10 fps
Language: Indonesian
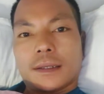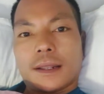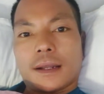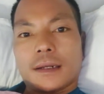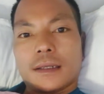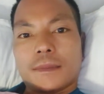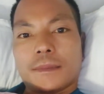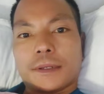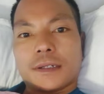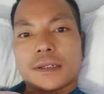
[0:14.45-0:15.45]
yan ang ni
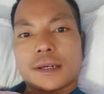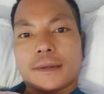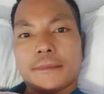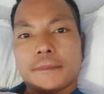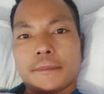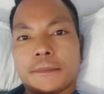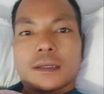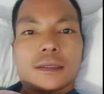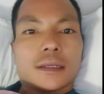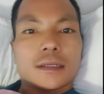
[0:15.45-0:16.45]
first time
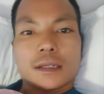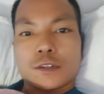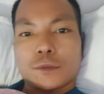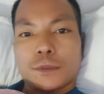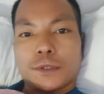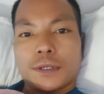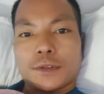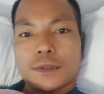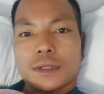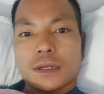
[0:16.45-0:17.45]
ya sal semuanya
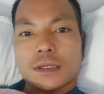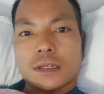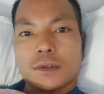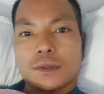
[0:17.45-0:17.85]
nak suni dak sakani